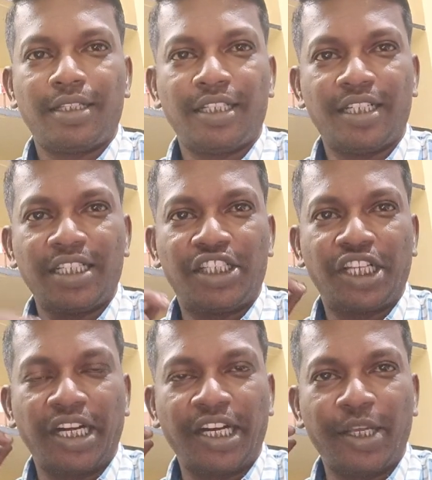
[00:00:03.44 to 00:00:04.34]
இன்று
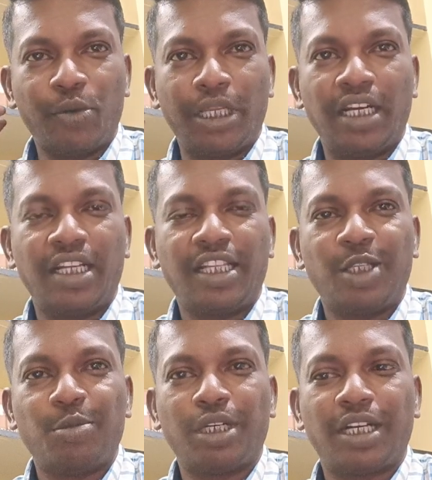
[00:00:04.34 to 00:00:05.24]
சென்னை
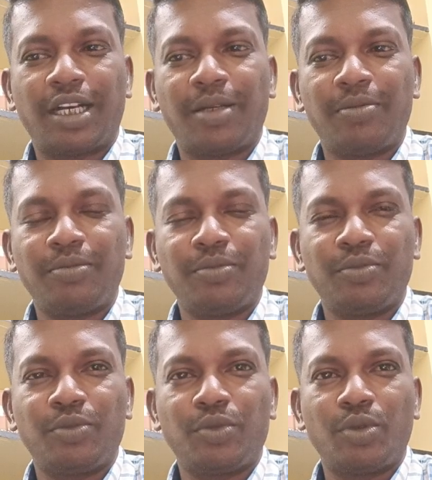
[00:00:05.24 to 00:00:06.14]
உயர்நீதிமன்றம்
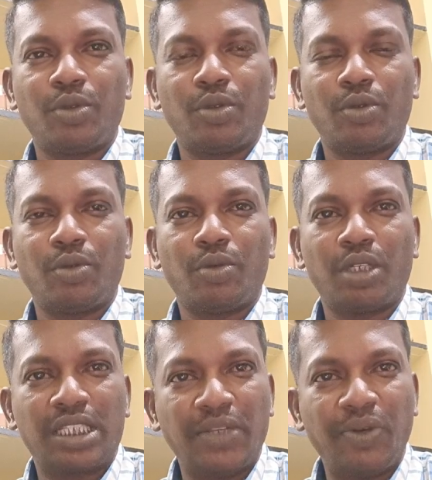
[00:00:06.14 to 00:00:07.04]

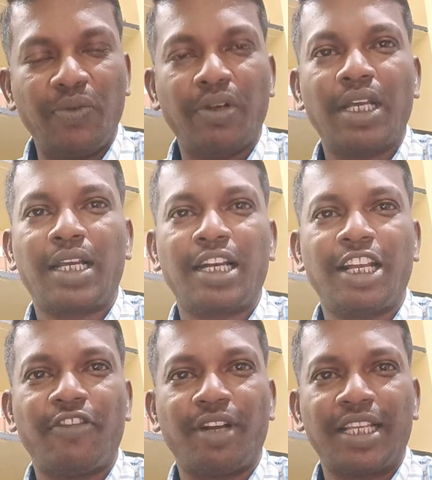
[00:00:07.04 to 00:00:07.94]
ஒரு சிவில்
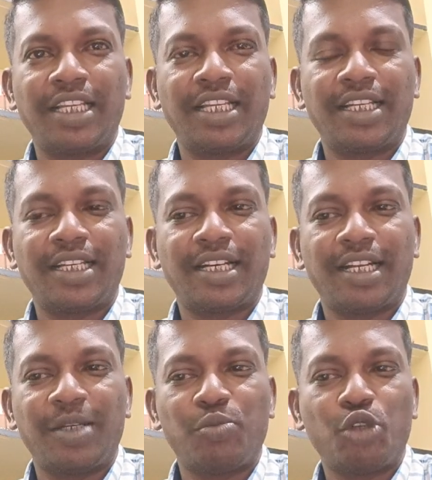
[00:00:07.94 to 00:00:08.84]
வழக்கில் வழங்கியிருக்கிற
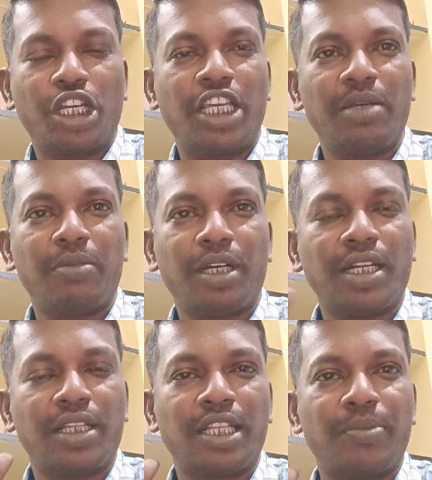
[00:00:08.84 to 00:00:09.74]
முக்கியமான
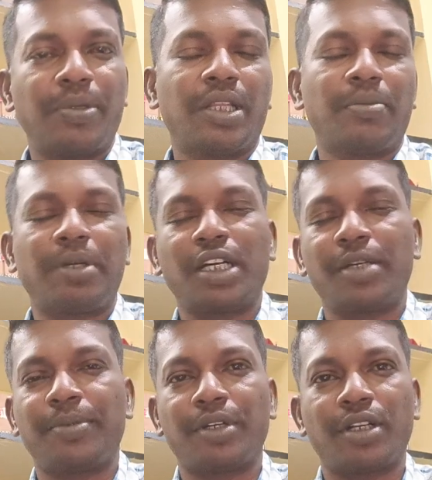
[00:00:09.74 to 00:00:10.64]
தீர்ப்பை தான் பார்க்க
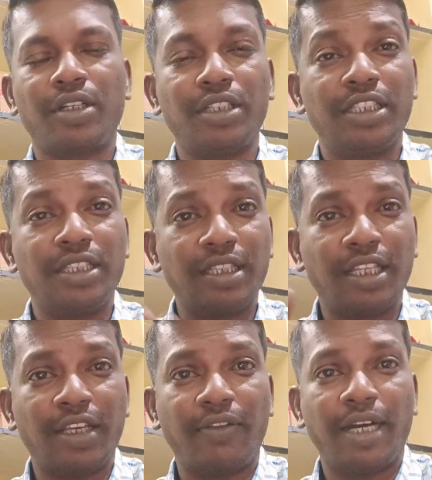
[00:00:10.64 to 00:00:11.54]
போகிறோம்
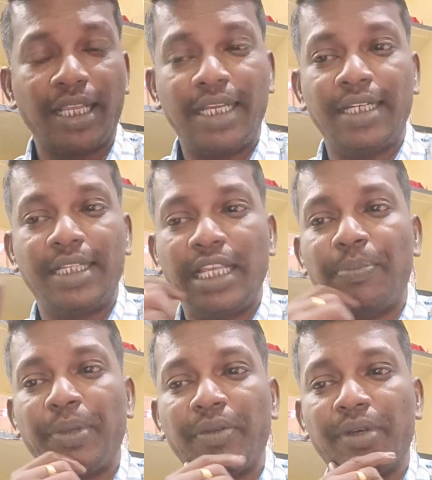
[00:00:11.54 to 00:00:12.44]
இந்த வழக்கின்
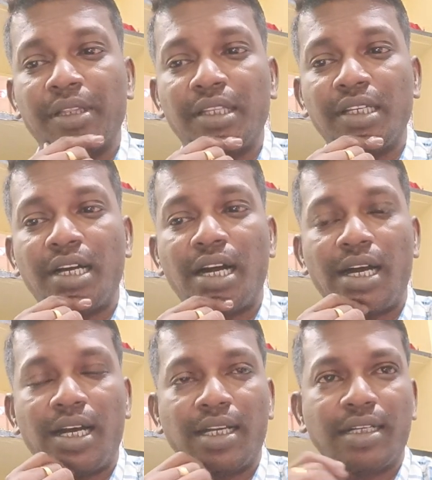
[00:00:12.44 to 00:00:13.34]
தீர்ப்பை வந்து
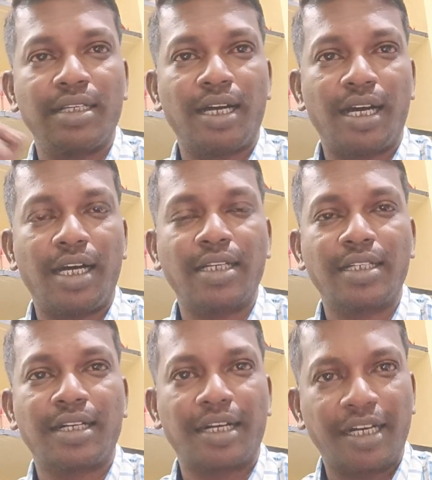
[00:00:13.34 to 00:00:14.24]
ஆறு ஆறு
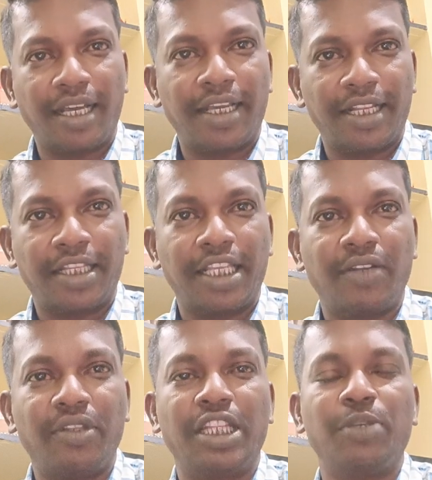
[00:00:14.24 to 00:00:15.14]
ரெண்டாயிரத்தி
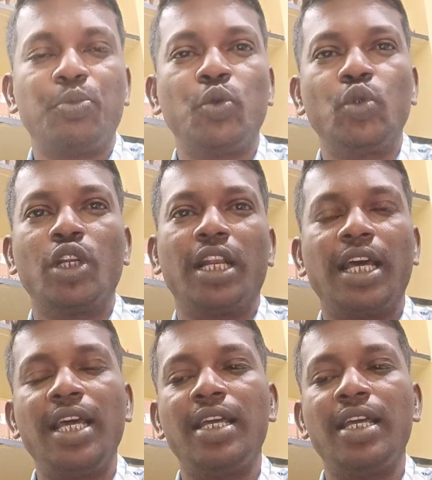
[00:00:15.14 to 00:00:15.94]
இருபத்தி மூணில்